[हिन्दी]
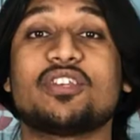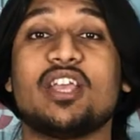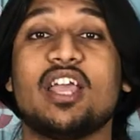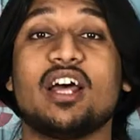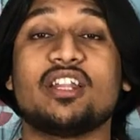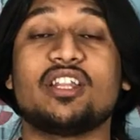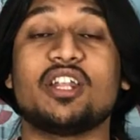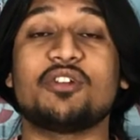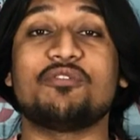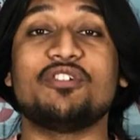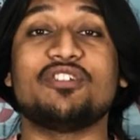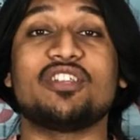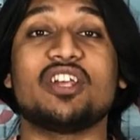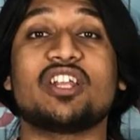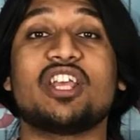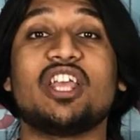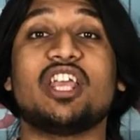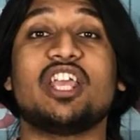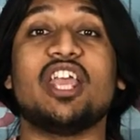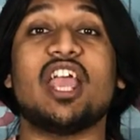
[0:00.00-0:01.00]
इसके अदर फीचर
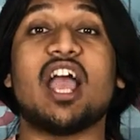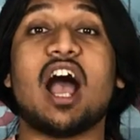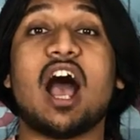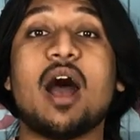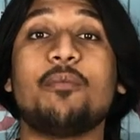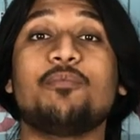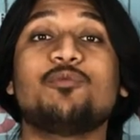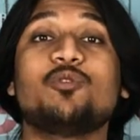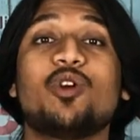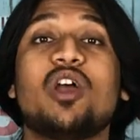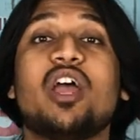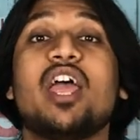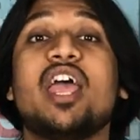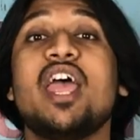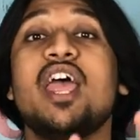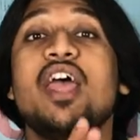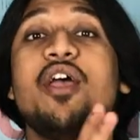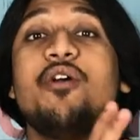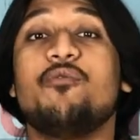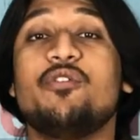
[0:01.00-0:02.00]
की कि आप जो है
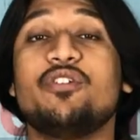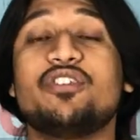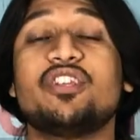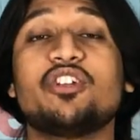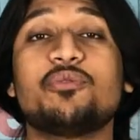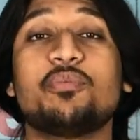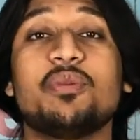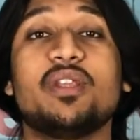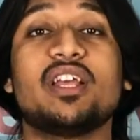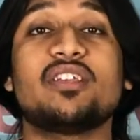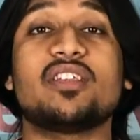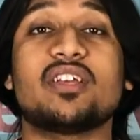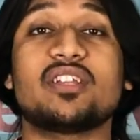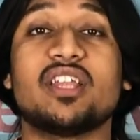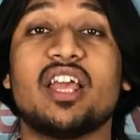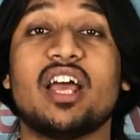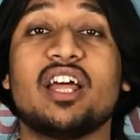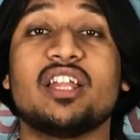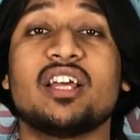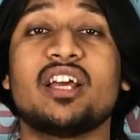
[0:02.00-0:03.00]
विजेट्स में देख
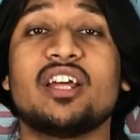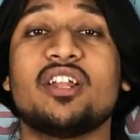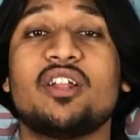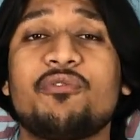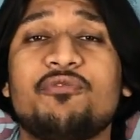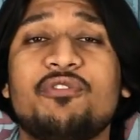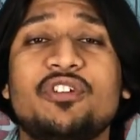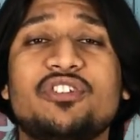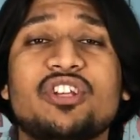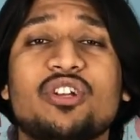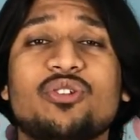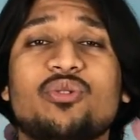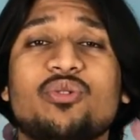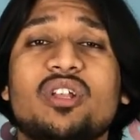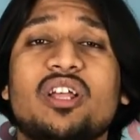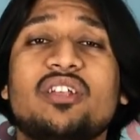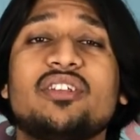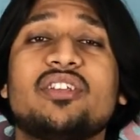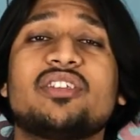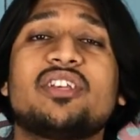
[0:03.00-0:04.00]
सकते हैं अलग अलग फीचर्स
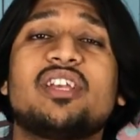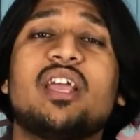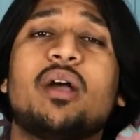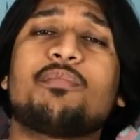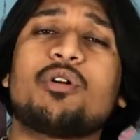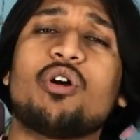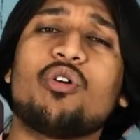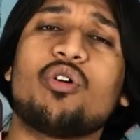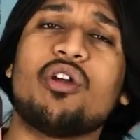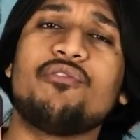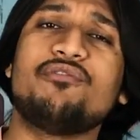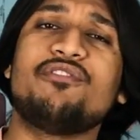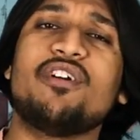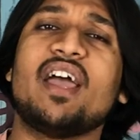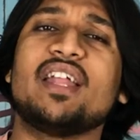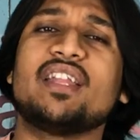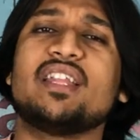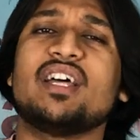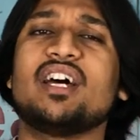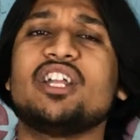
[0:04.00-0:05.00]
होता है जैसे कि आपका रखा हो गया
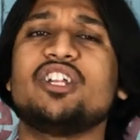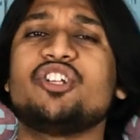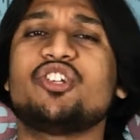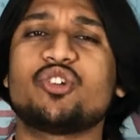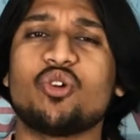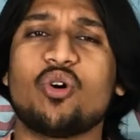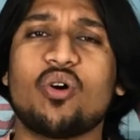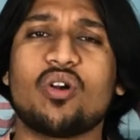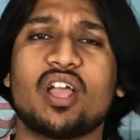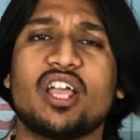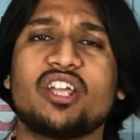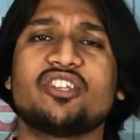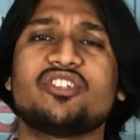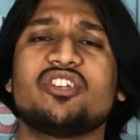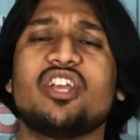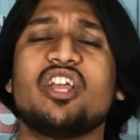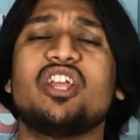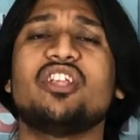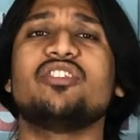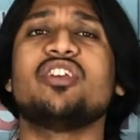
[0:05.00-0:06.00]
वेदर स्टॉक
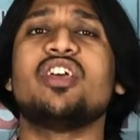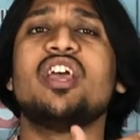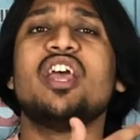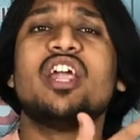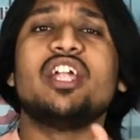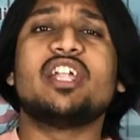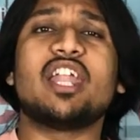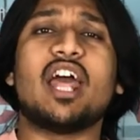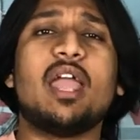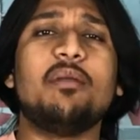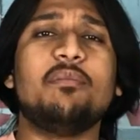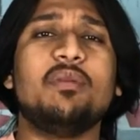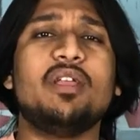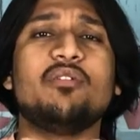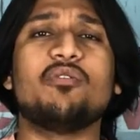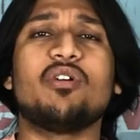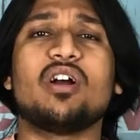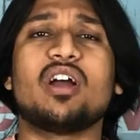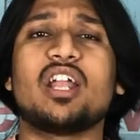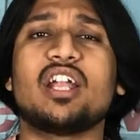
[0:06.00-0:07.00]
एक्सचेंज
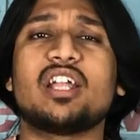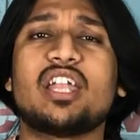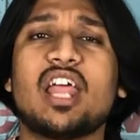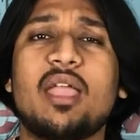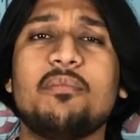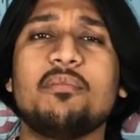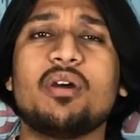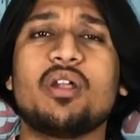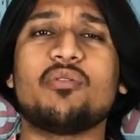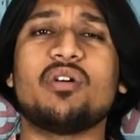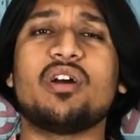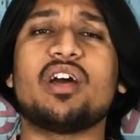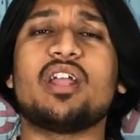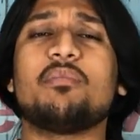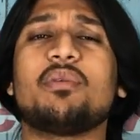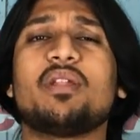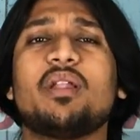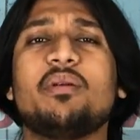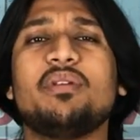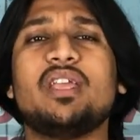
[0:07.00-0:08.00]
टाइमिंग वगैरह टाइमर वगैरह
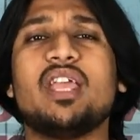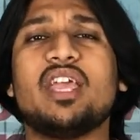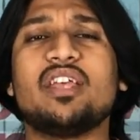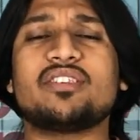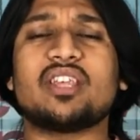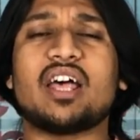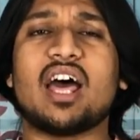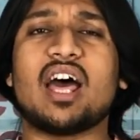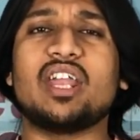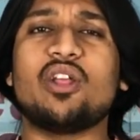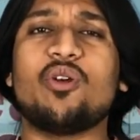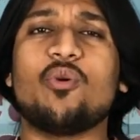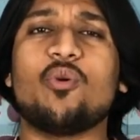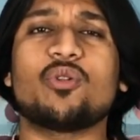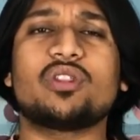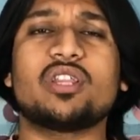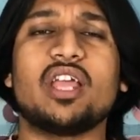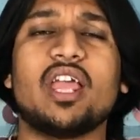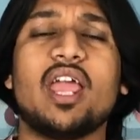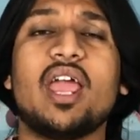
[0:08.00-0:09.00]
मतलब ये सारे
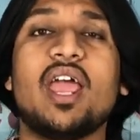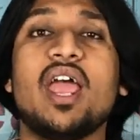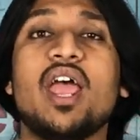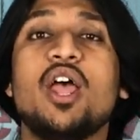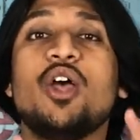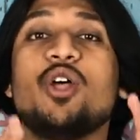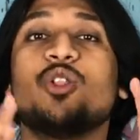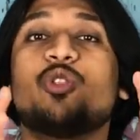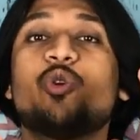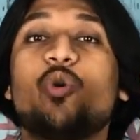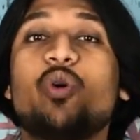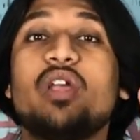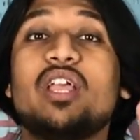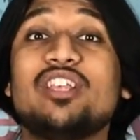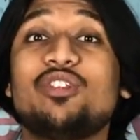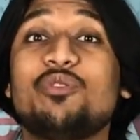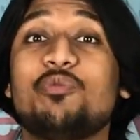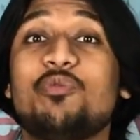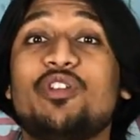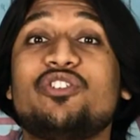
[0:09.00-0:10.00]
होते हैं तो
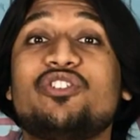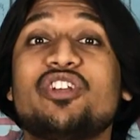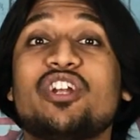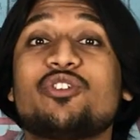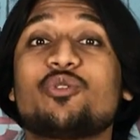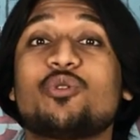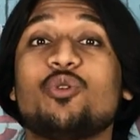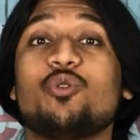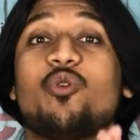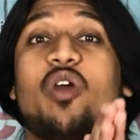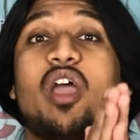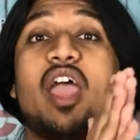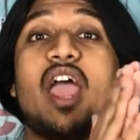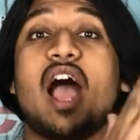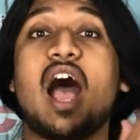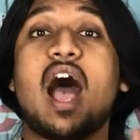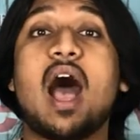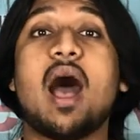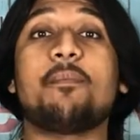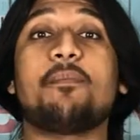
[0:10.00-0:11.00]
इस विजेट्स को जो है
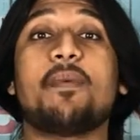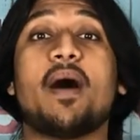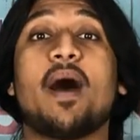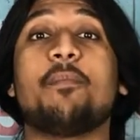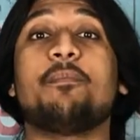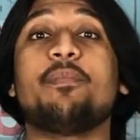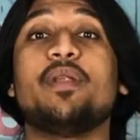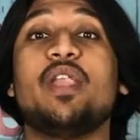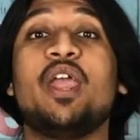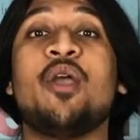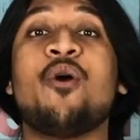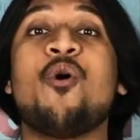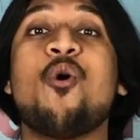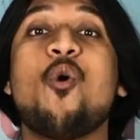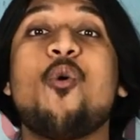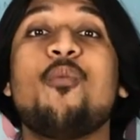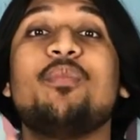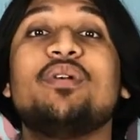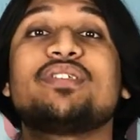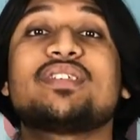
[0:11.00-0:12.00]
आप अपने होम